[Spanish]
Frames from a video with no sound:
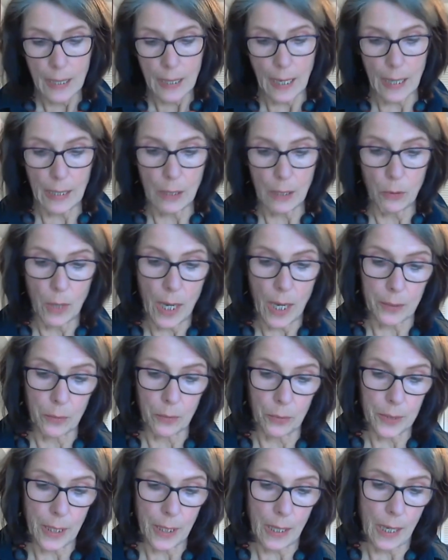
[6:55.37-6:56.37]
a lo
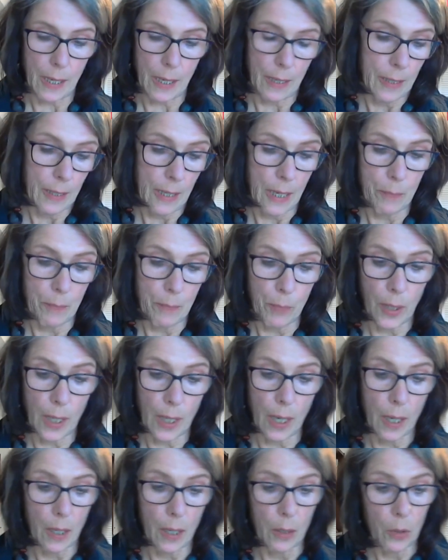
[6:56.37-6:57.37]
largo de la
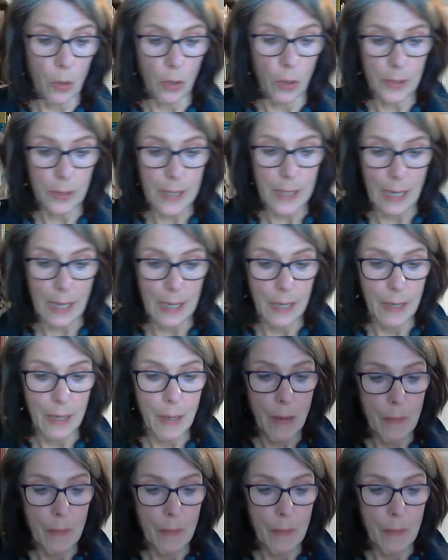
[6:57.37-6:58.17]
época colonial.